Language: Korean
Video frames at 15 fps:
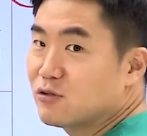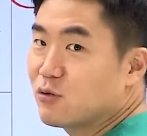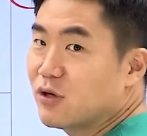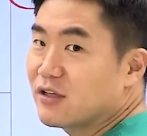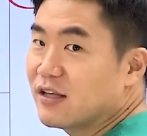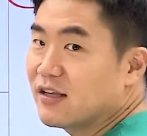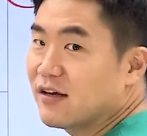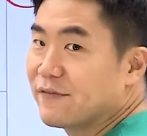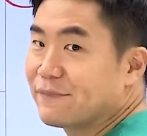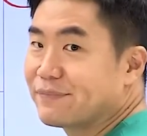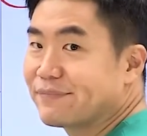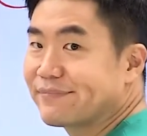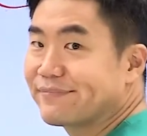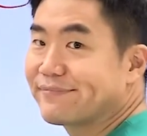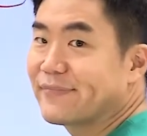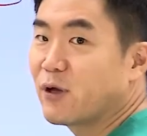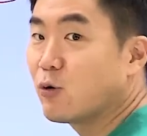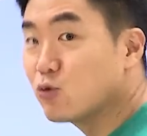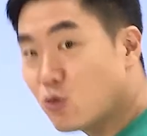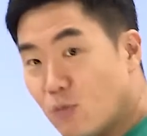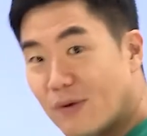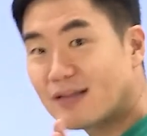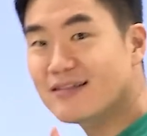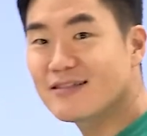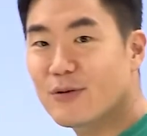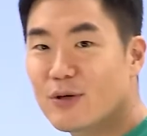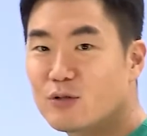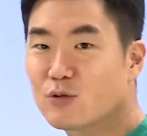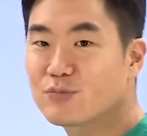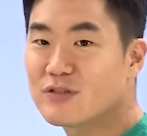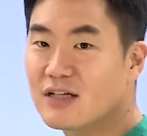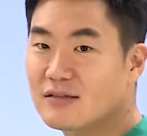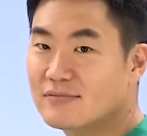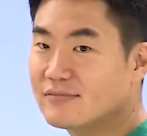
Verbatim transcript: 도와야 된다. 고통받는 사회를 돕자.